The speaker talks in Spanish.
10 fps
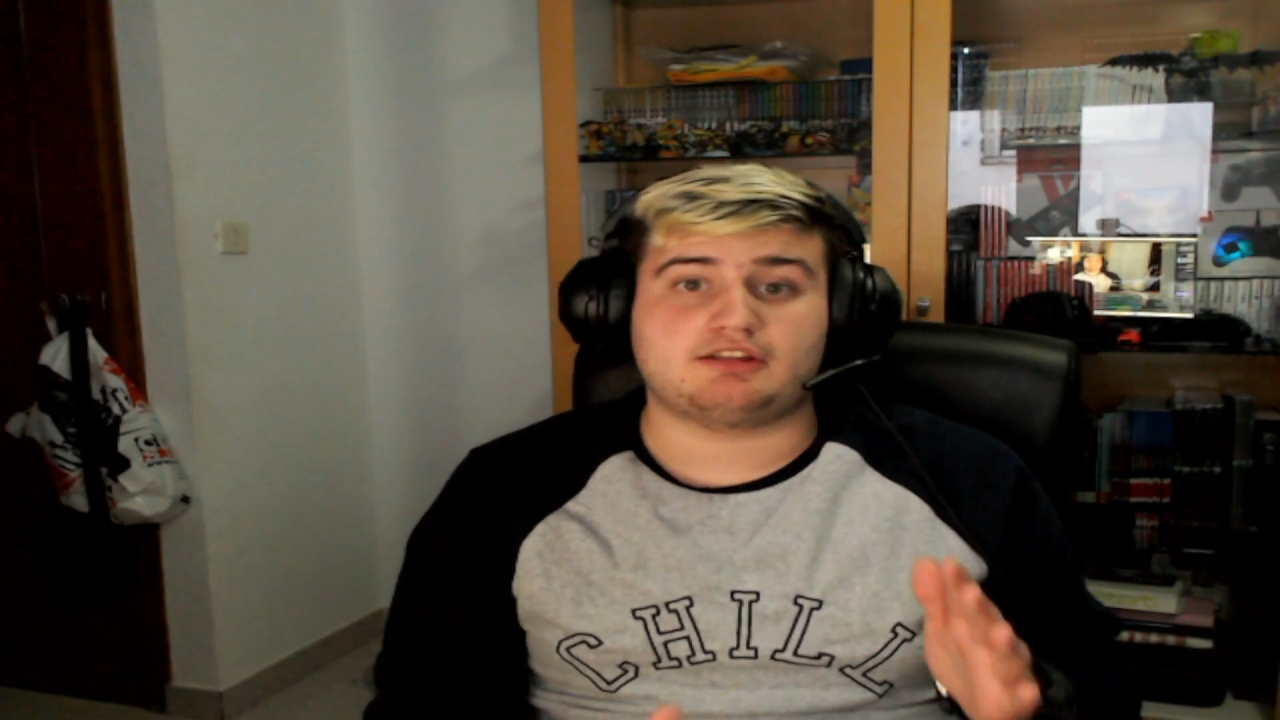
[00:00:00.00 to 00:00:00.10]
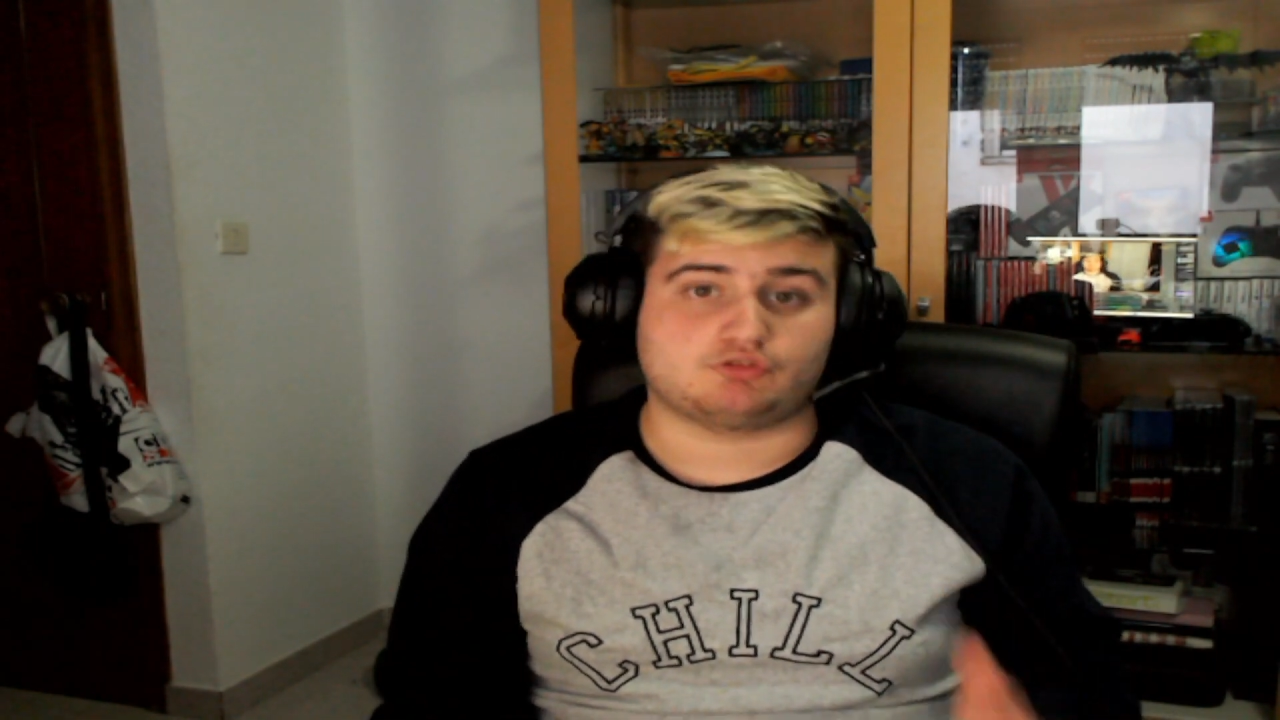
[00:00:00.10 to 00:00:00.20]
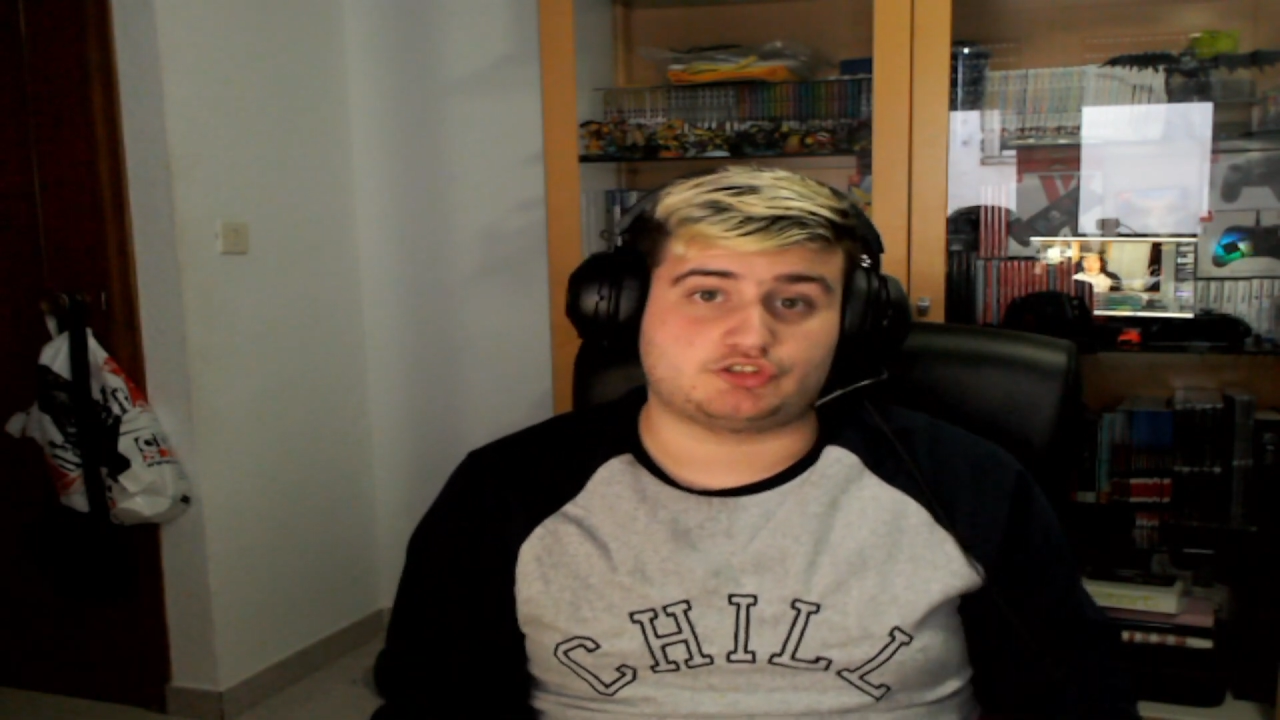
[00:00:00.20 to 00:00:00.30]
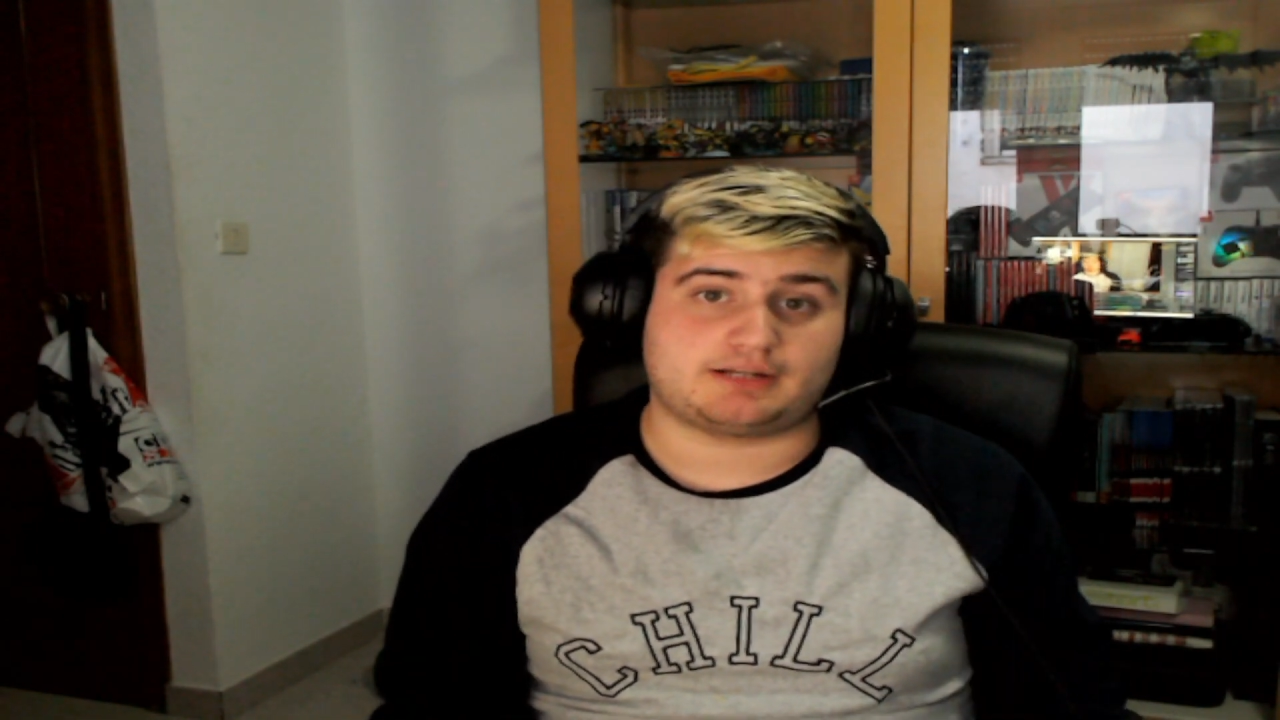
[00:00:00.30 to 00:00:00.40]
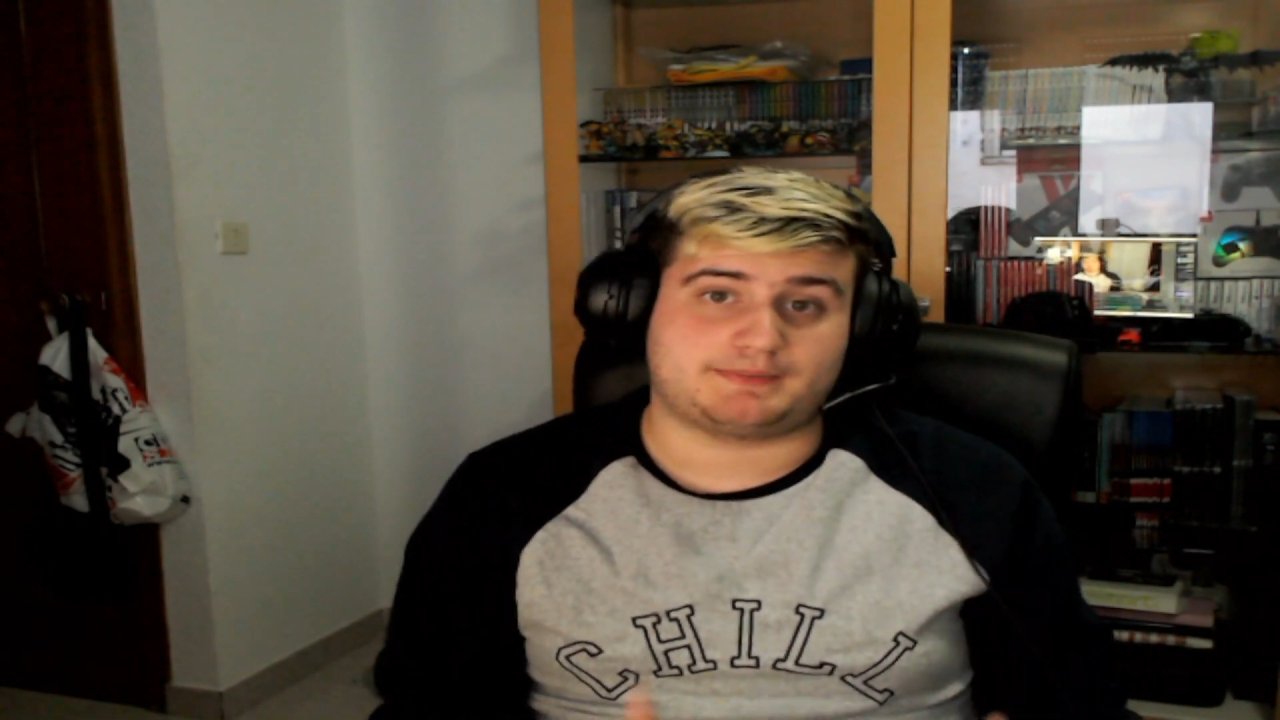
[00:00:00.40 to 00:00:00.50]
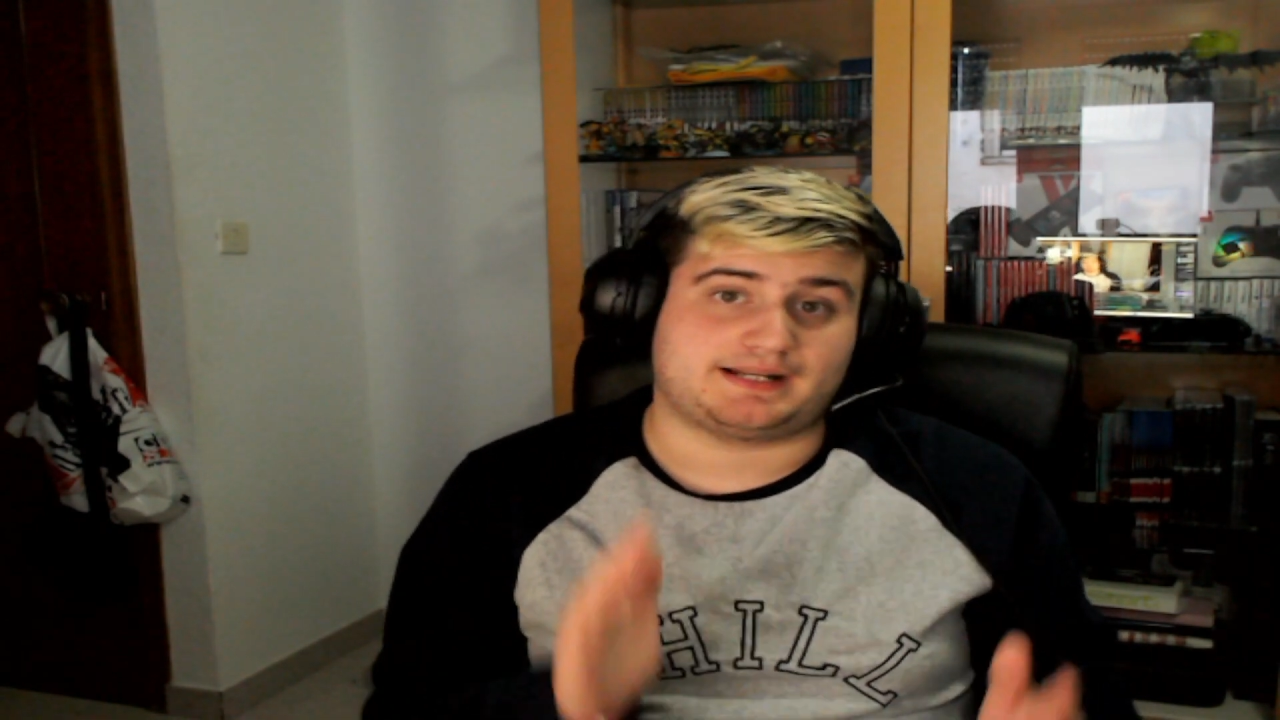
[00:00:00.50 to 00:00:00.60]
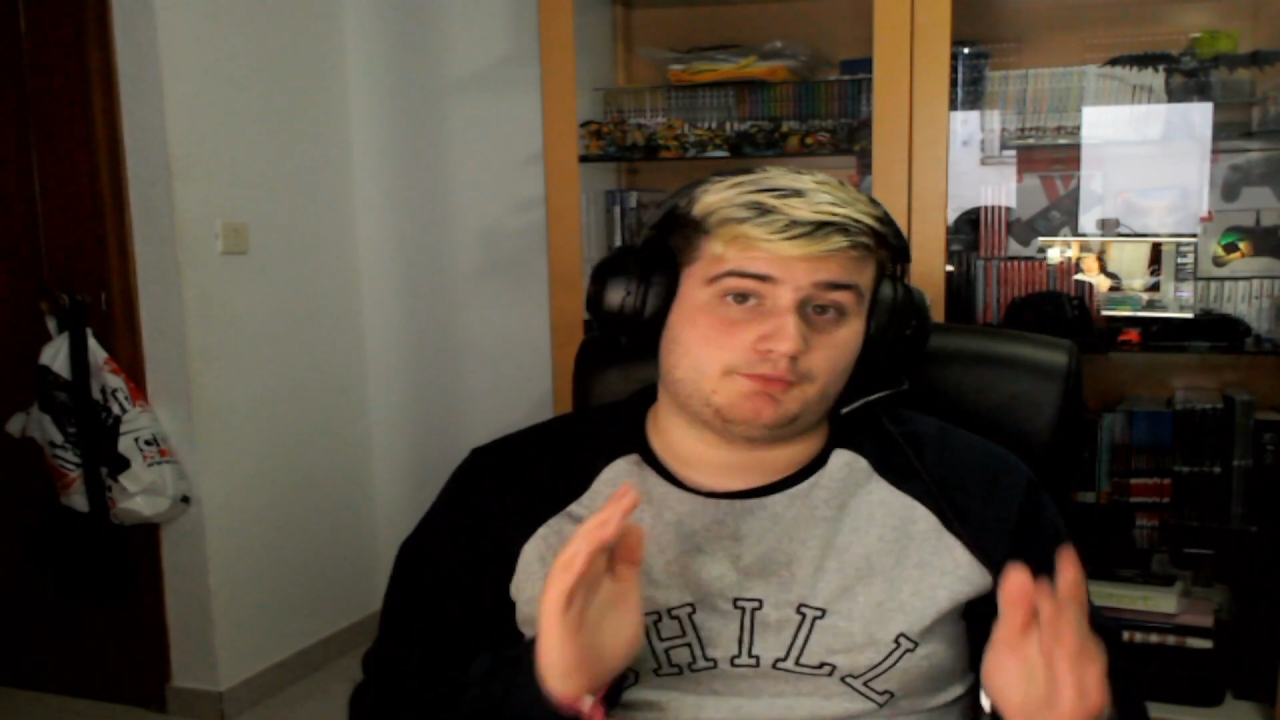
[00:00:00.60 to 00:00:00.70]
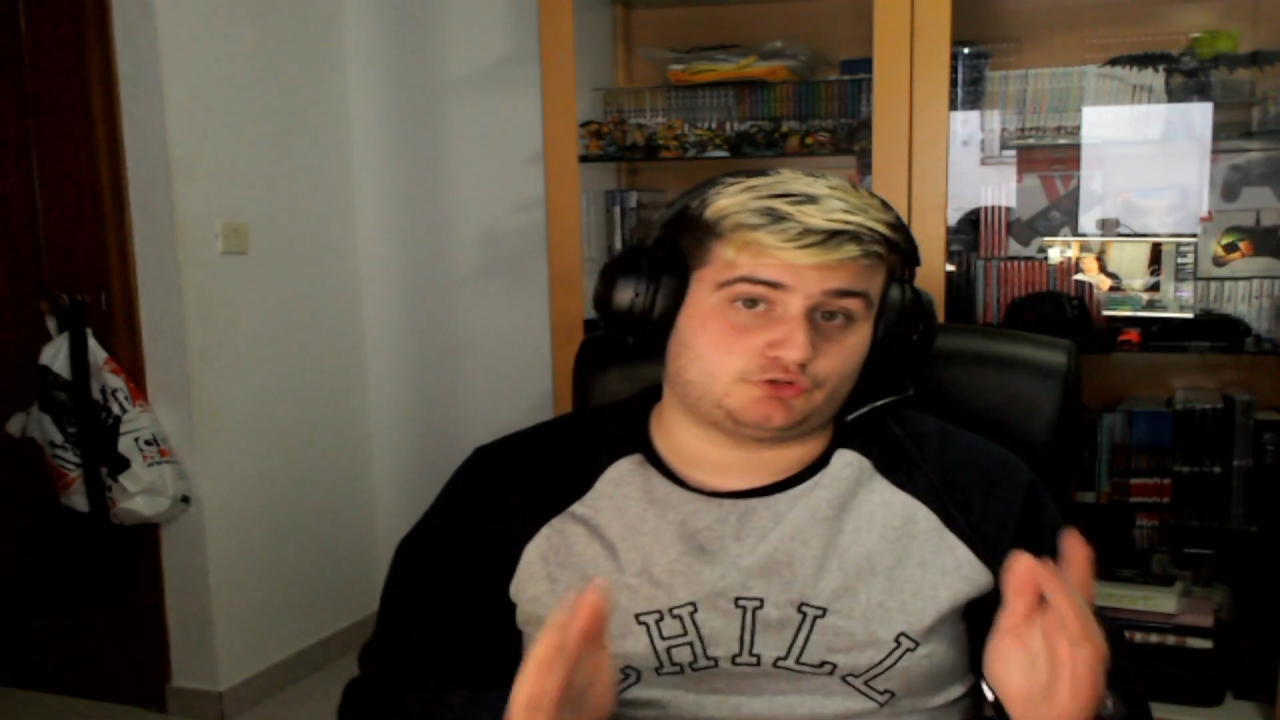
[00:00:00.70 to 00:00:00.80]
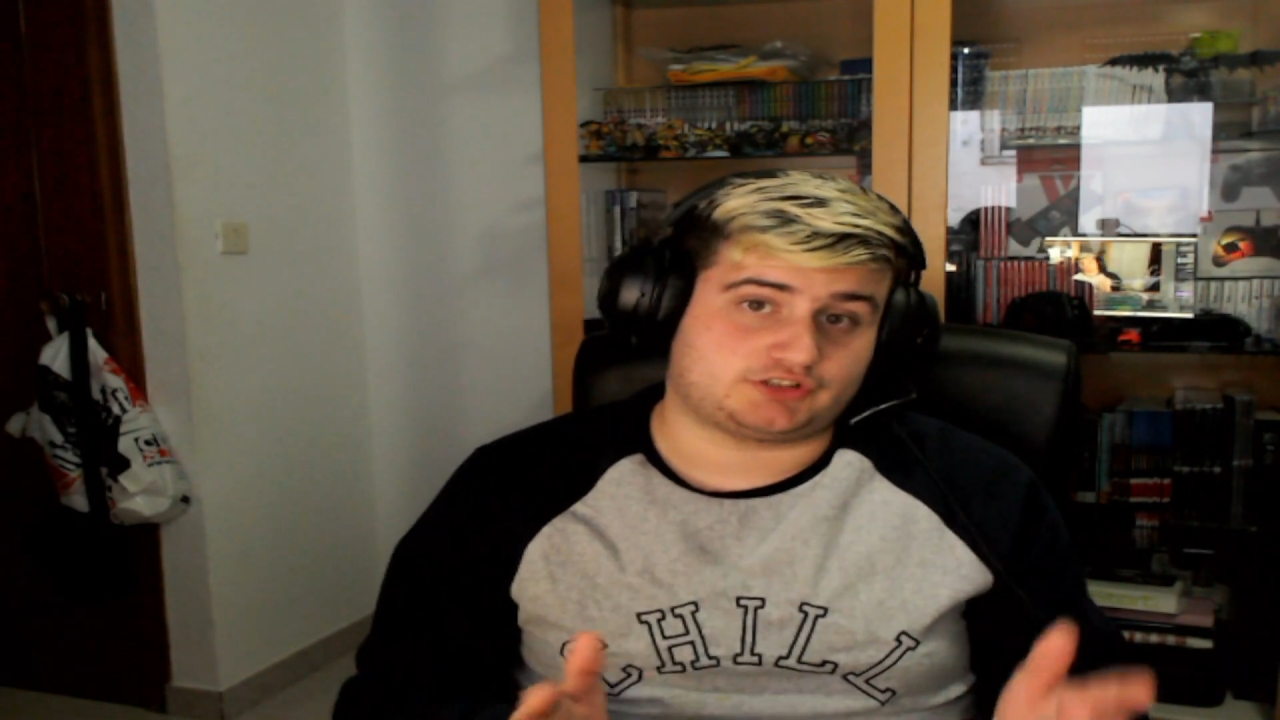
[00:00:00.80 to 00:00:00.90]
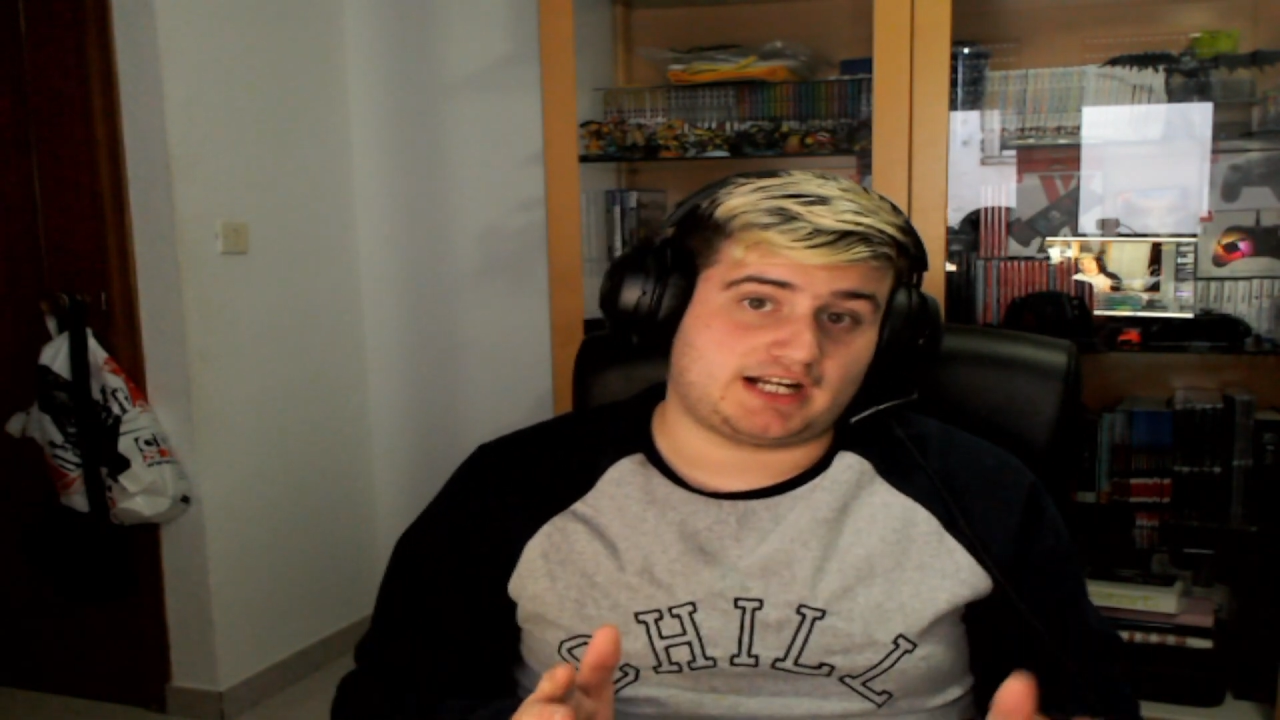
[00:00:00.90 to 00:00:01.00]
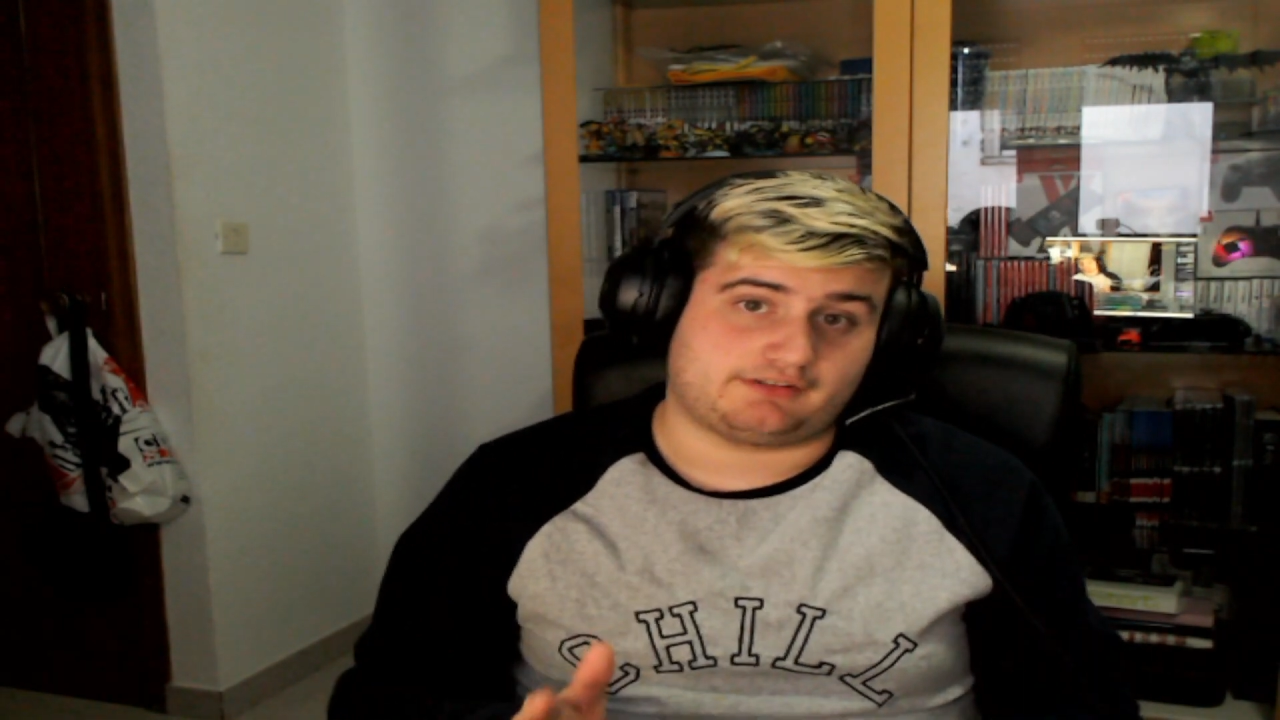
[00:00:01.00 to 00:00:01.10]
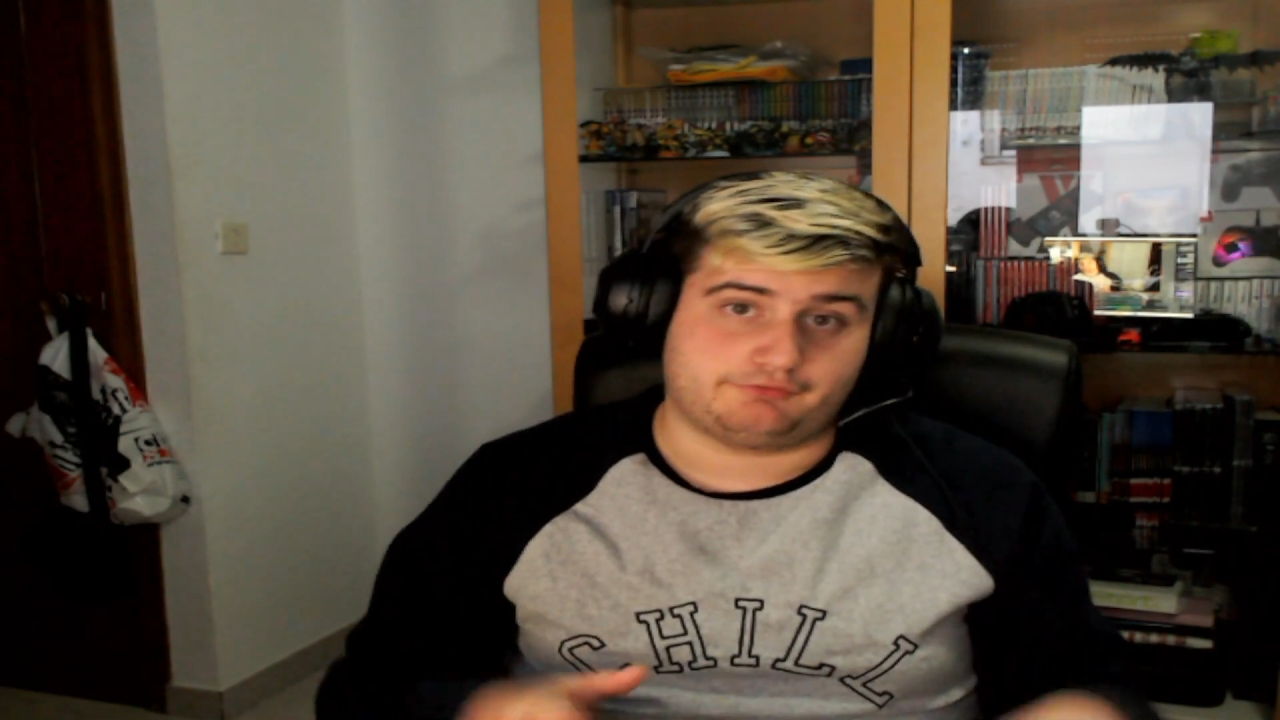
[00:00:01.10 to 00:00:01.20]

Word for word: usar para mostrar